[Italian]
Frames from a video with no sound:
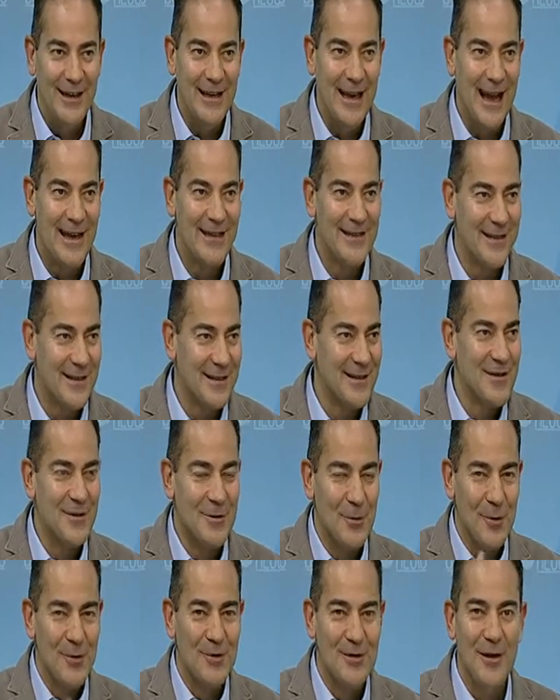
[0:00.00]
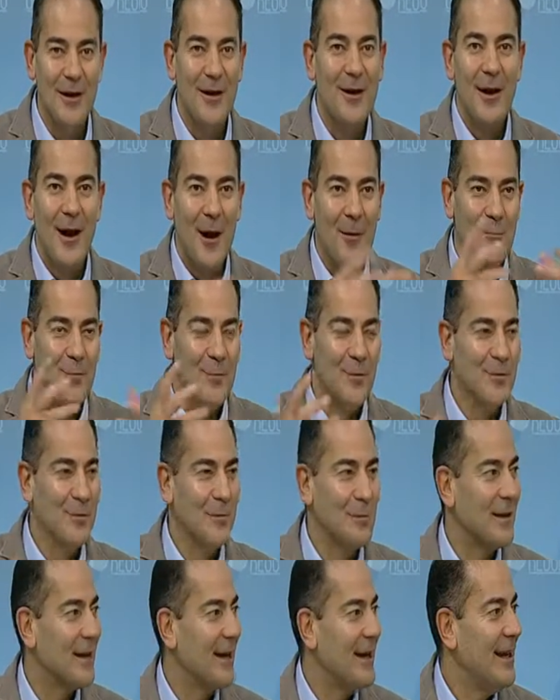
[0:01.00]
in, asset rischiosi,
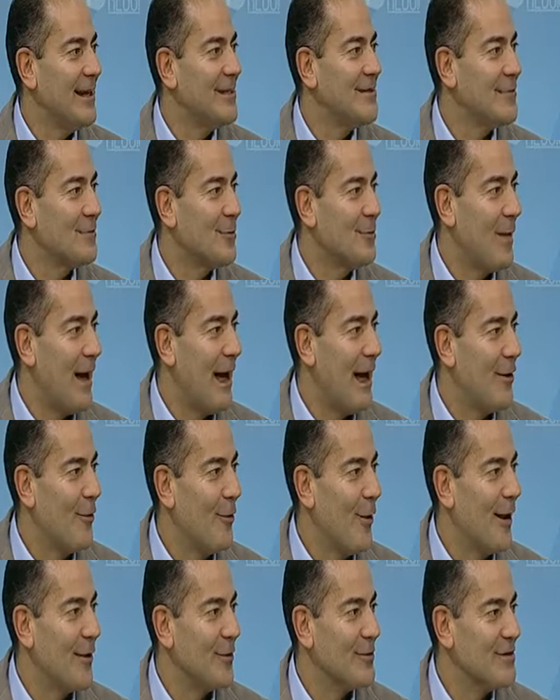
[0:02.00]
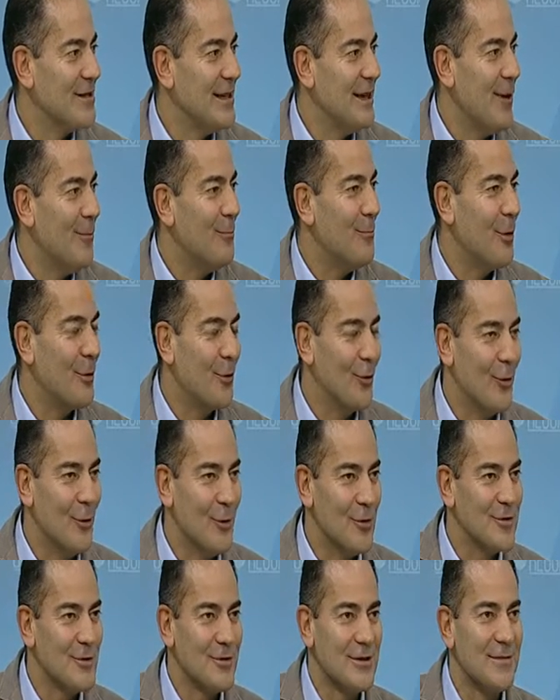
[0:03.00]
appunto perché l'essere umano è così, è un po'
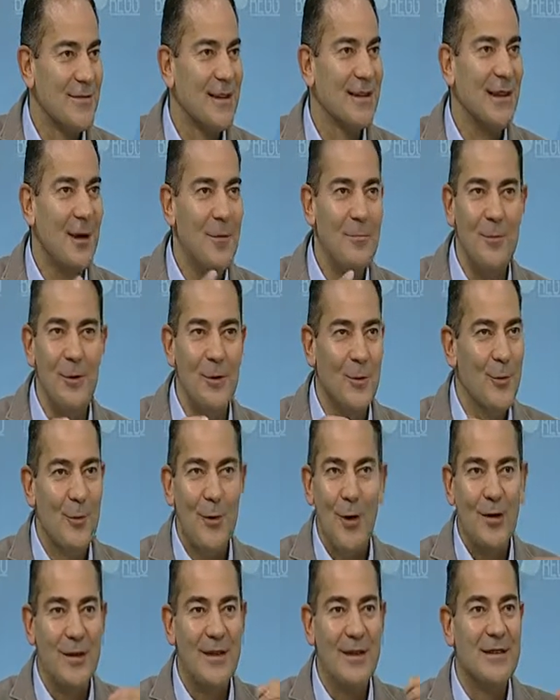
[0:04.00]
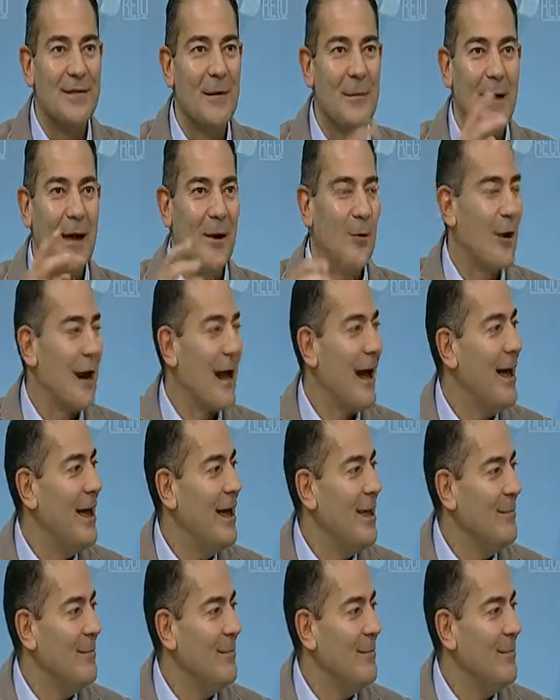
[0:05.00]
goloso, se vede di più dice vabbè allora,